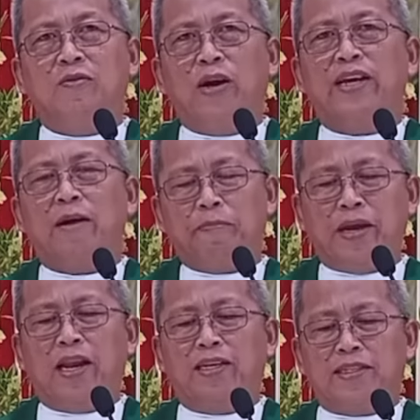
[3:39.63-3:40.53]
way
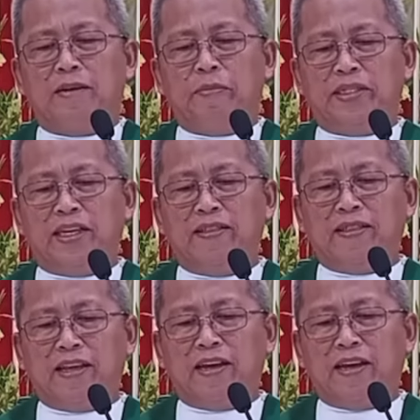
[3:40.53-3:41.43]
apil ang San
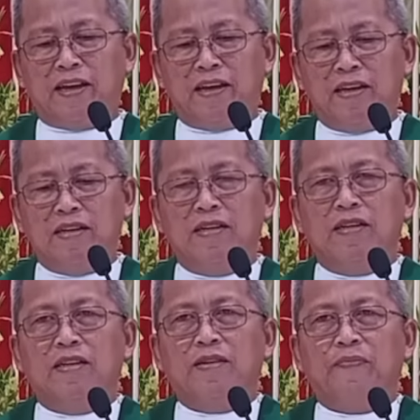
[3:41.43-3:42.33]
Vicente
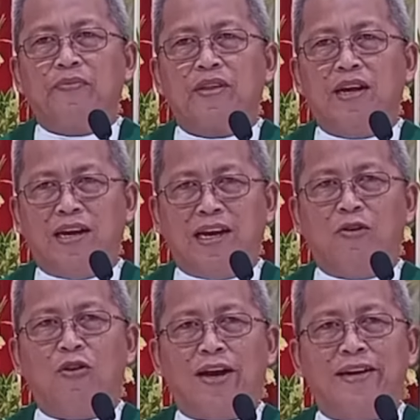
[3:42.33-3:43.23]

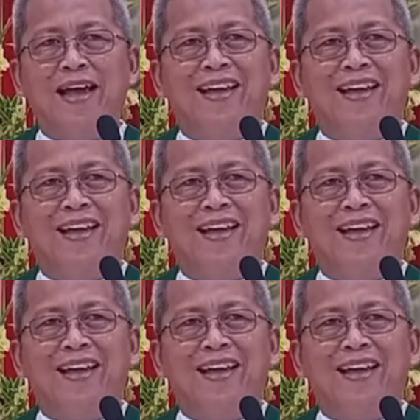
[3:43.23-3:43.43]
Liloan.